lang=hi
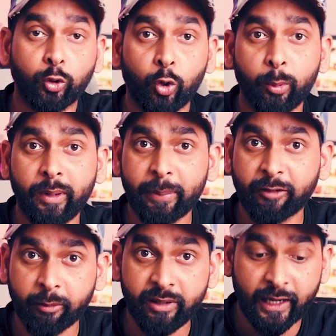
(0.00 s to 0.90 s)
तो दोनों मेरे
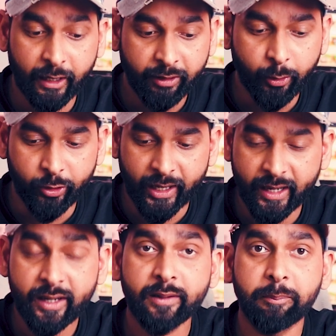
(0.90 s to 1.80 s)
पास अभी डिलीवर हुए
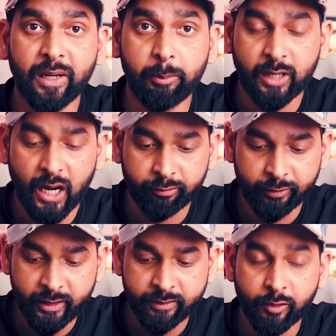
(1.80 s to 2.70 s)
हैं फ्लिपकार्ट
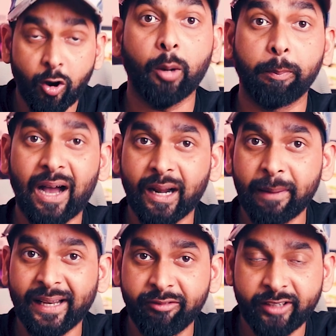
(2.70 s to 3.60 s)
से और बाहर
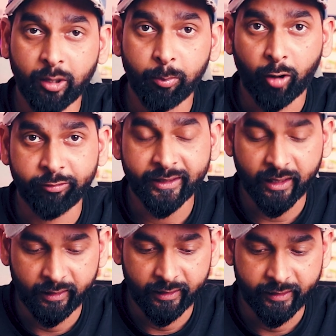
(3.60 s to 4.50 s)
मैंने इसकी अनबॉक्सिंग
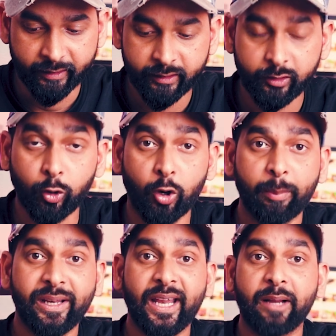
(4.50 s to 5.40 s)
कर ली थी तो
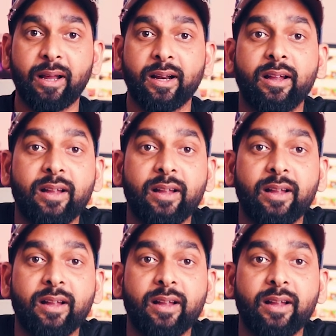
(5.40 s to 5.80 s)
अभी एक बार